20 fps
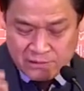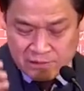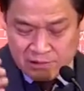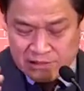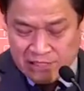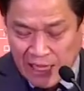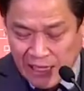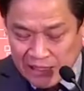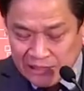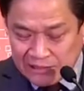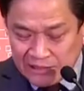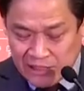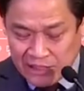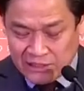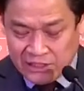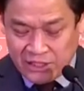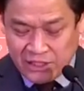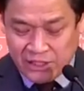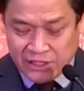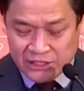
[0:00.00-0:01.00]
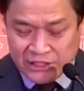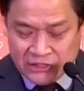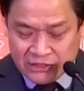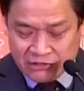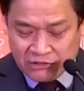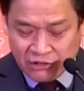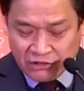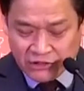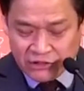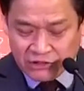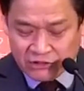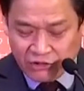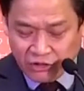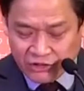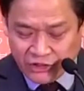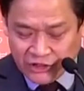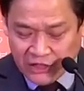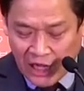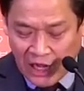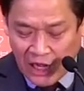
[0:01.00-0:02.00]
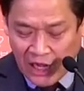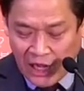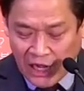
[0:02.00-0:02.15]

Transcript: 양떼들이 흩어질 것이다